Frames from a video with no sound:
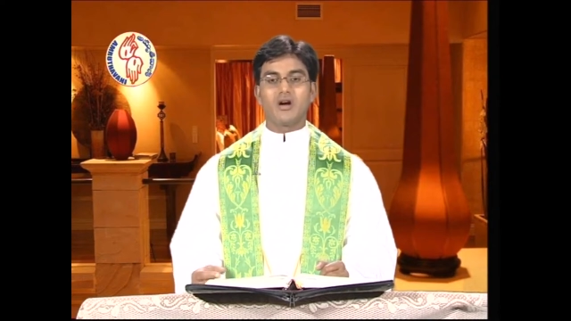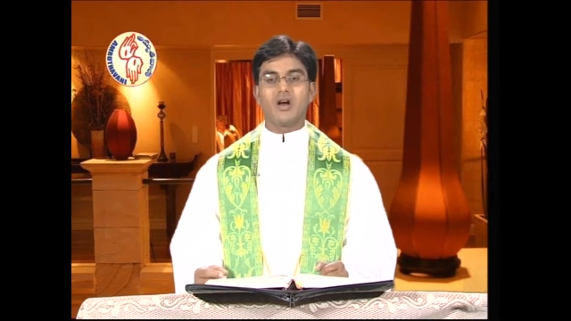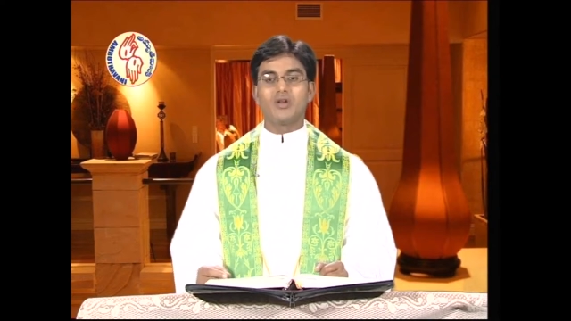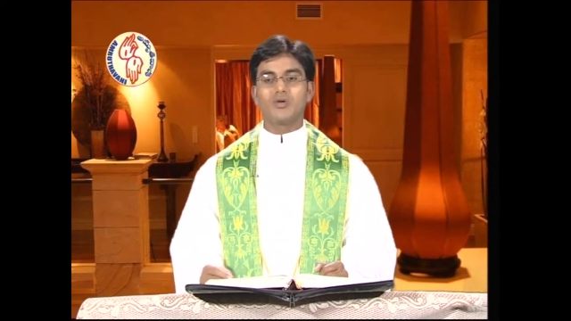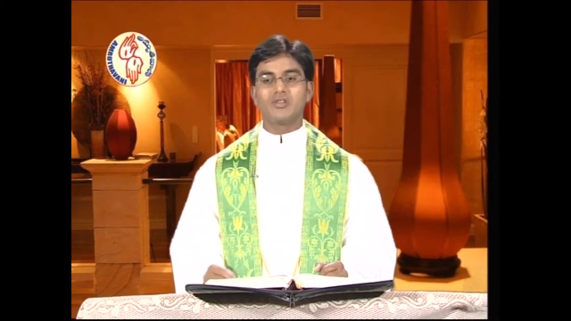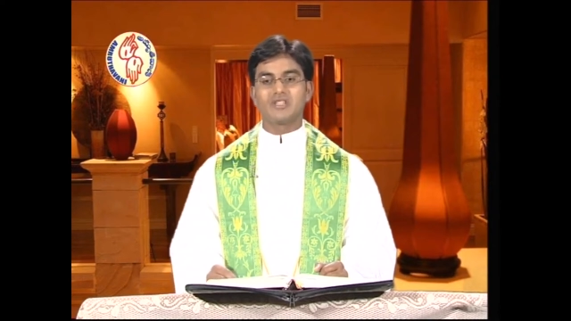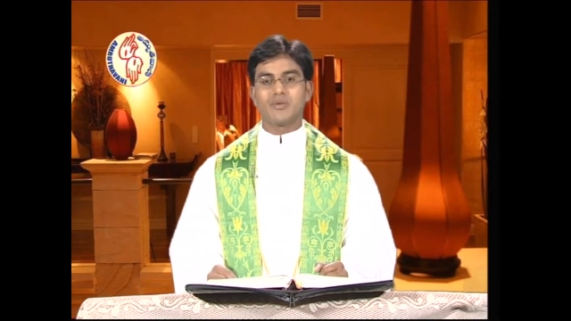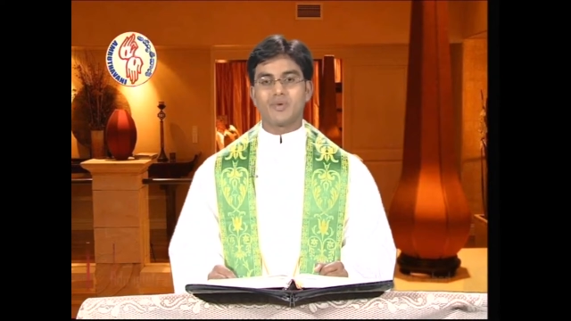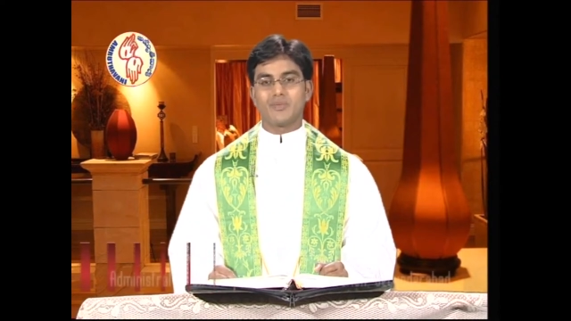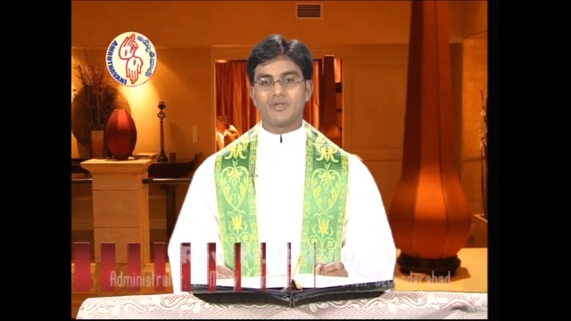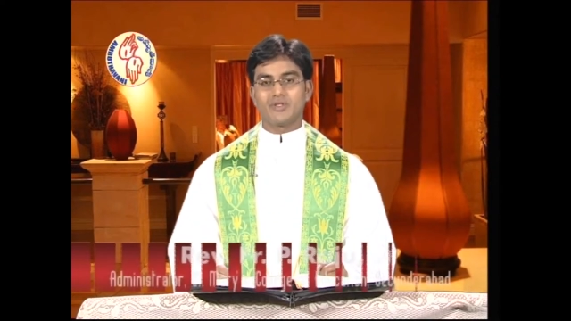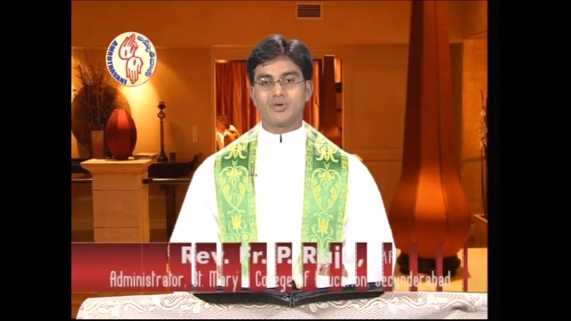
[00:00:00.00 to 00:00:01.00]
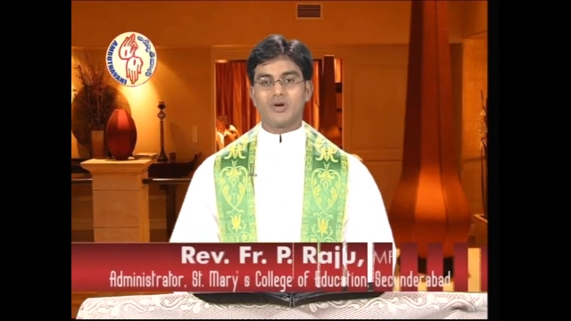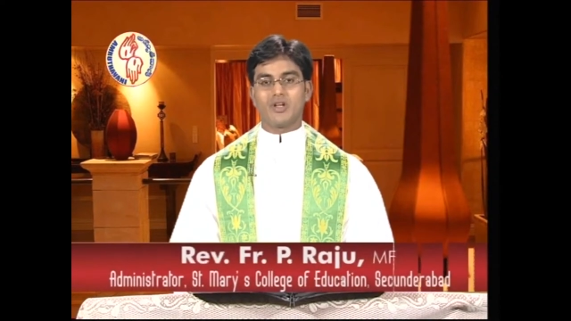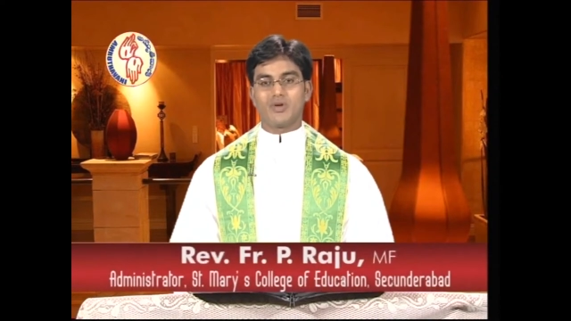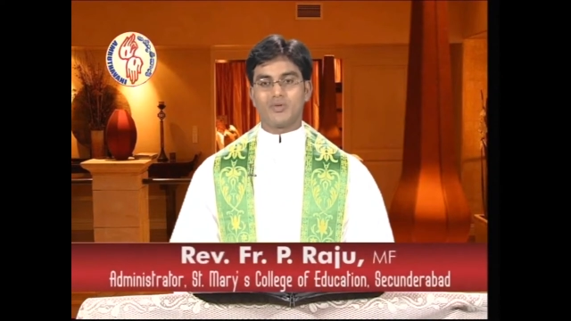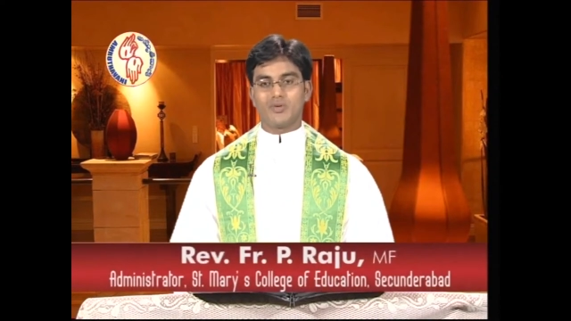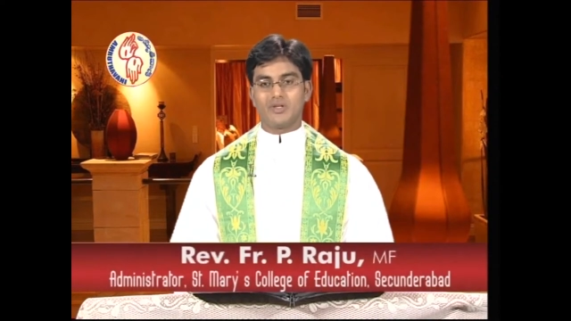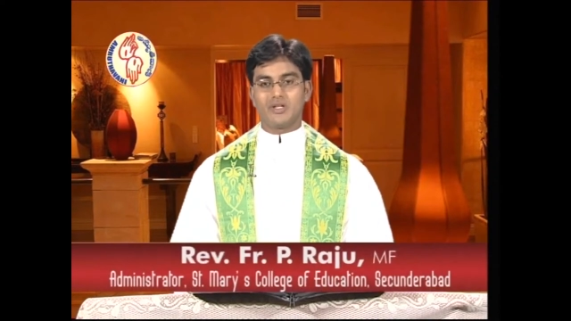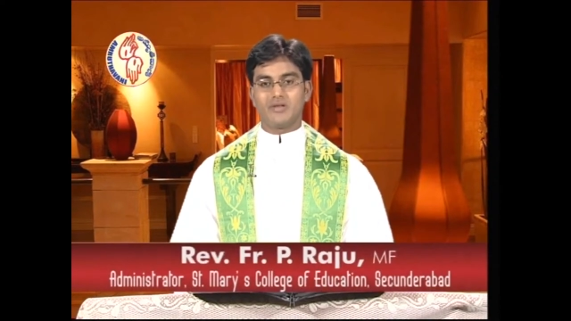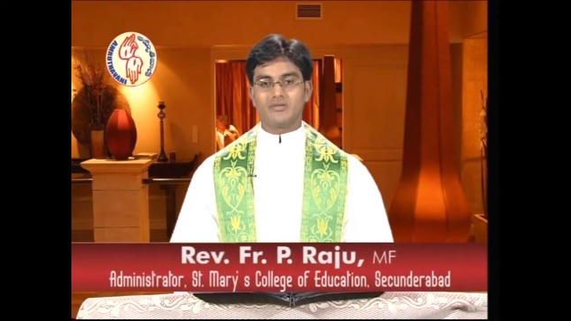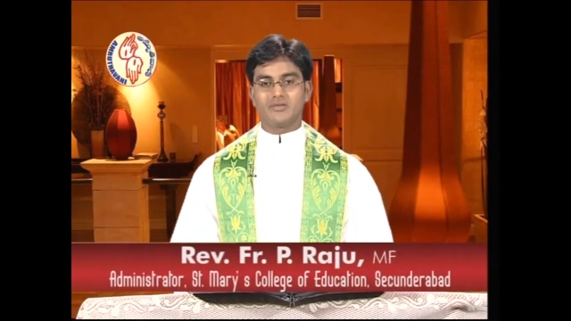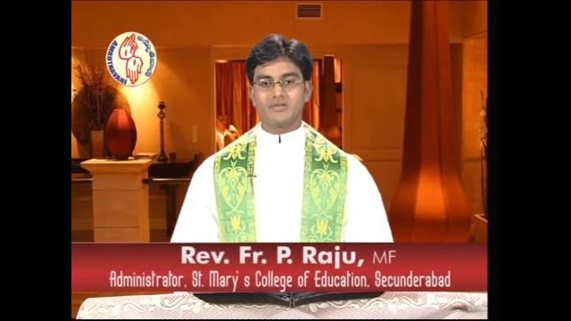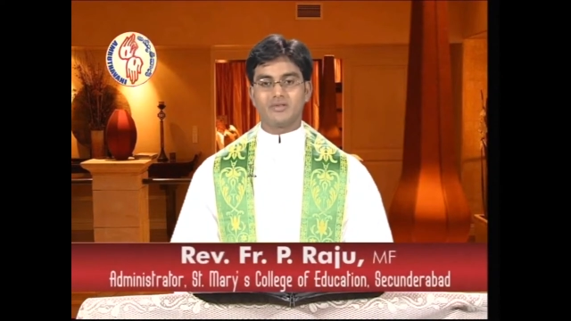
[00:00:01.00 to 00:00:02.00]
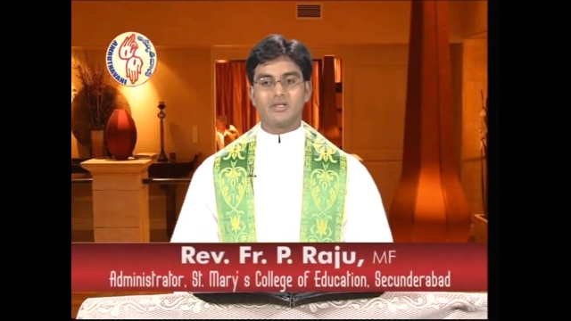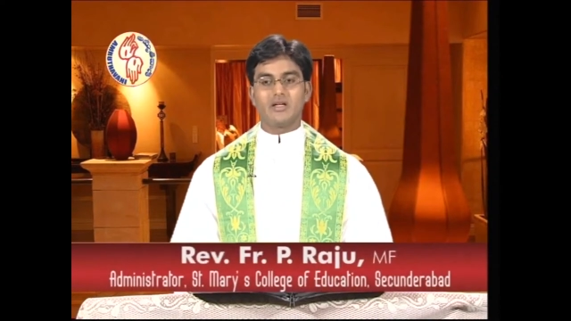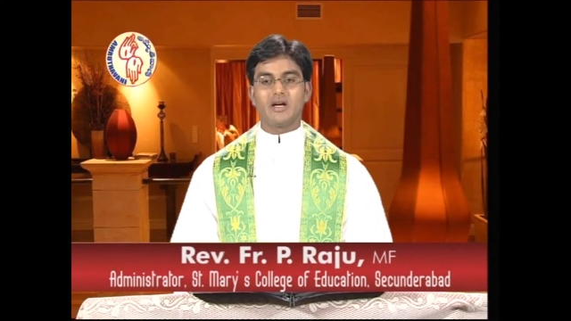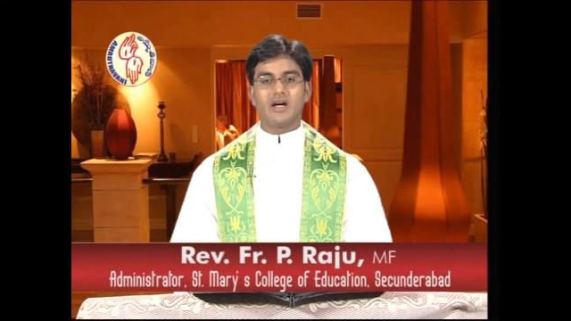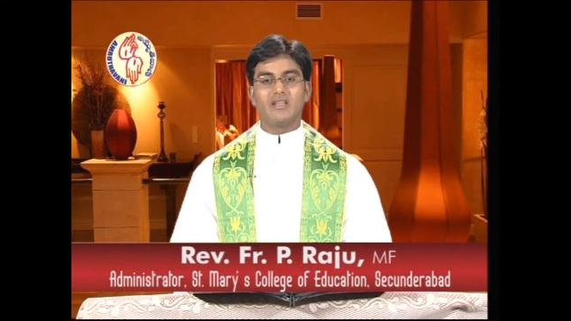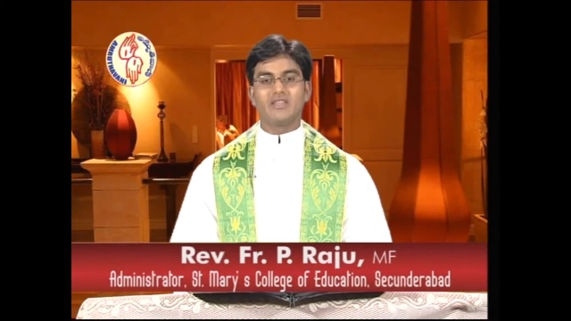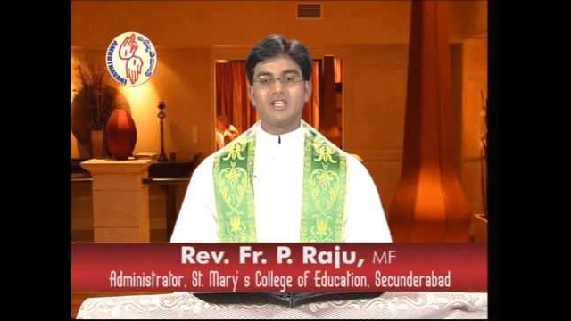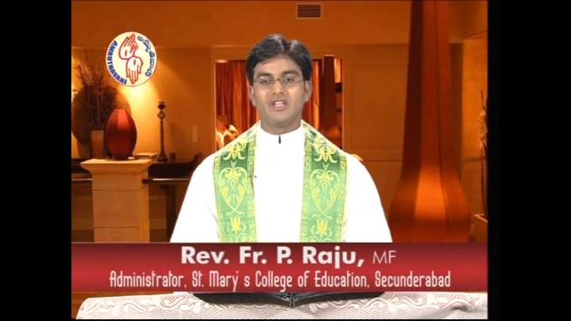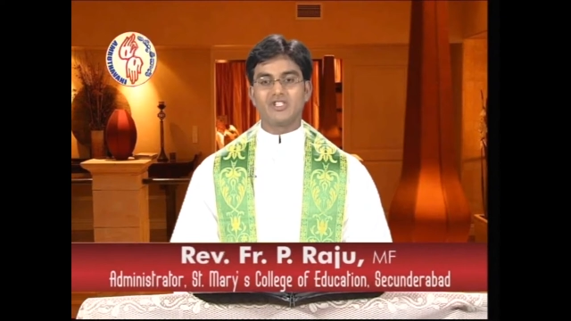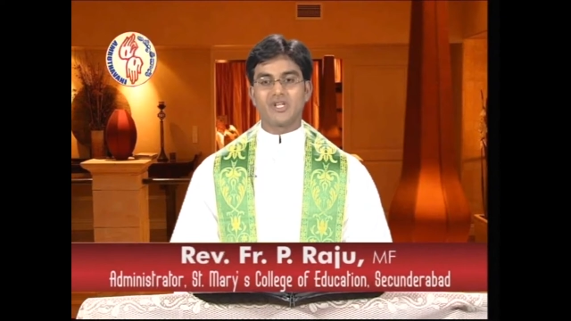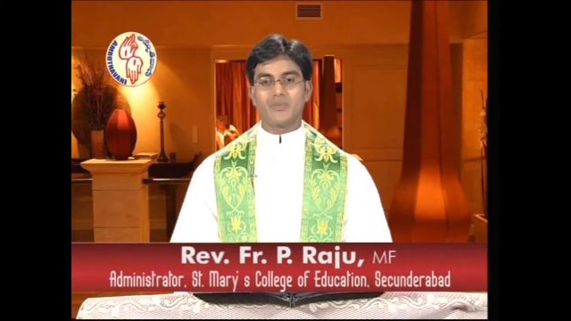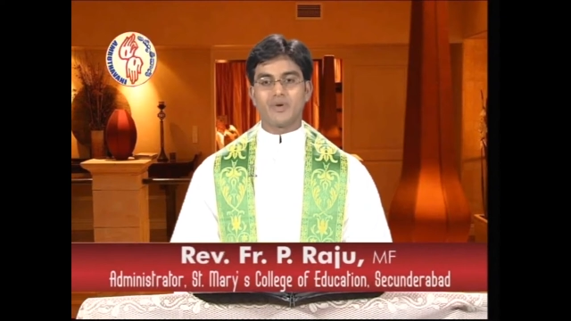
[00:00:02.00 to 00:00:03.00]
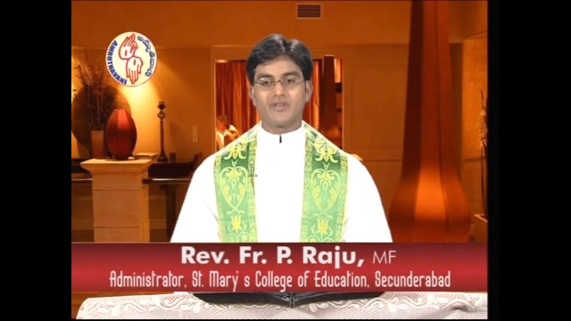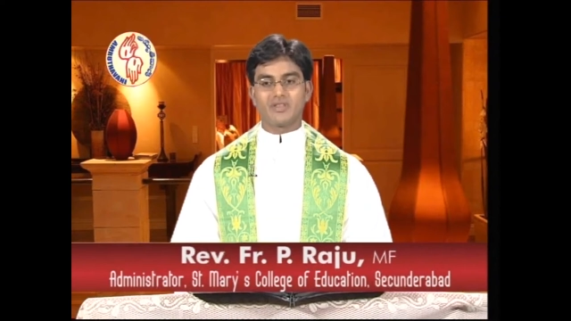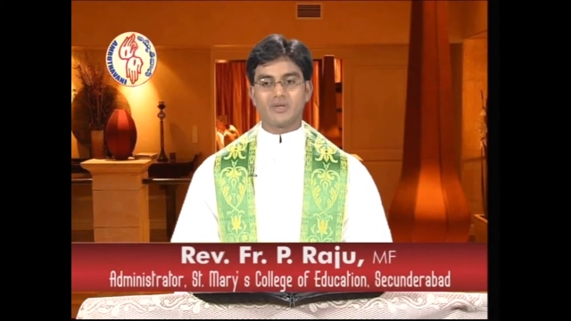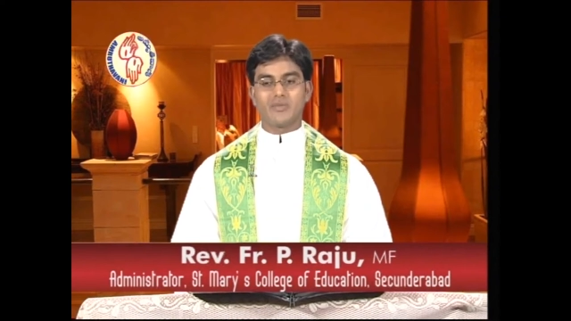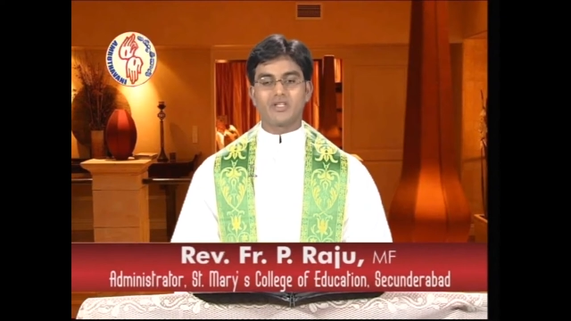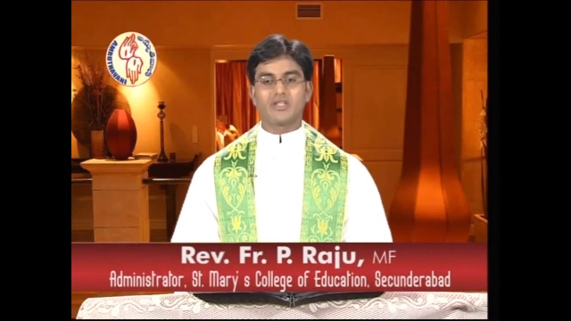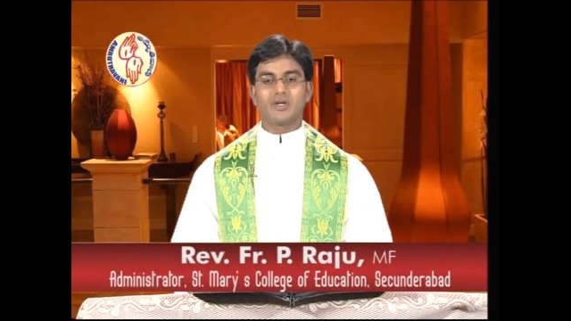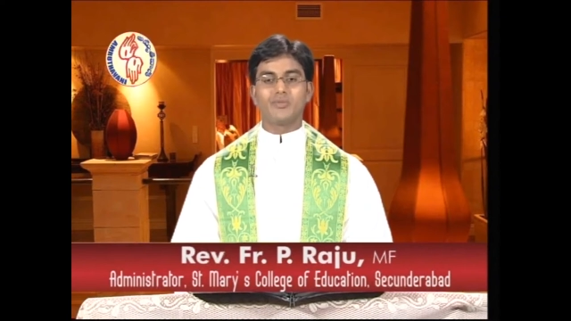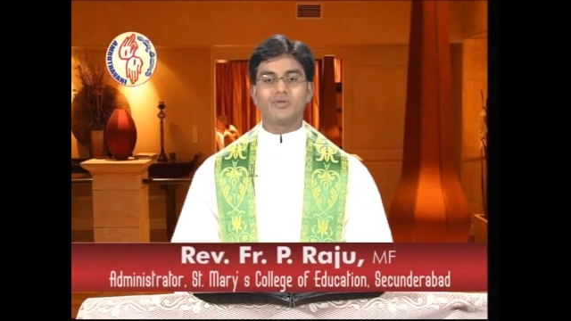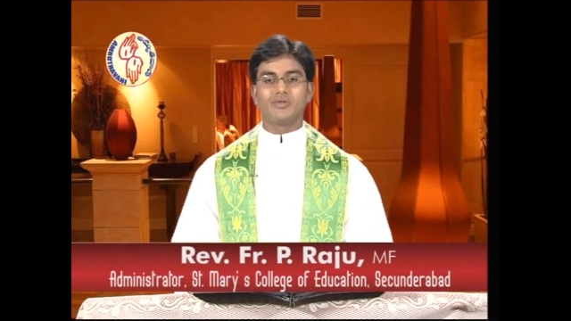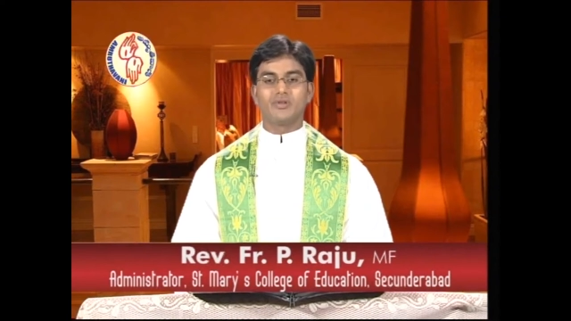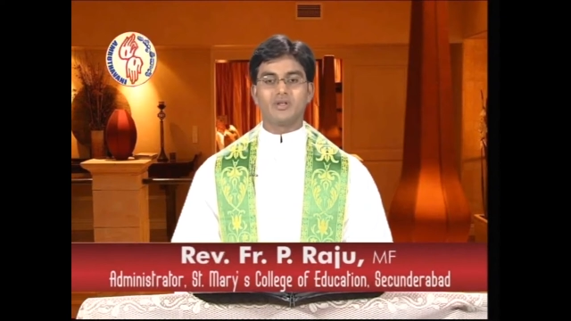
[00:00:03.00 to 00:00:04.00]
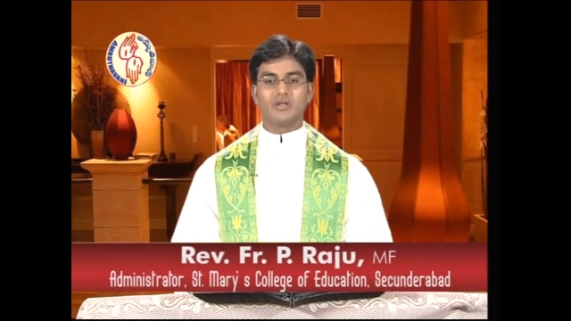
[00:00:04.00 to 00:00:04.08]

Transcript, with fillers: కానుకలు సమర్పించుకోవాలనుకుంటాడు అయితే ఎలీషా ప్రవక్త మాత్రము